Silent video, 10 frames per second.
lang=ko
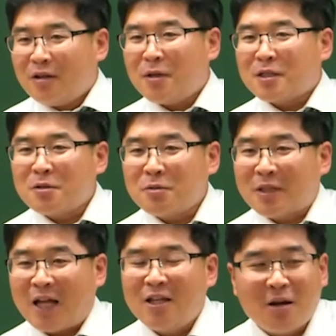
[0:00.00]
230
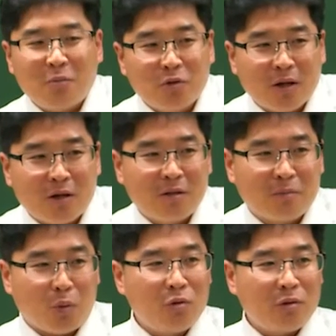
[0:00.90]
단위가 뭐냐 그랬더니
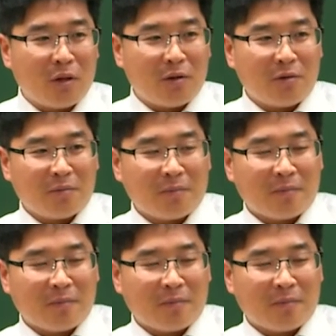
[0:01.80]
모른대요.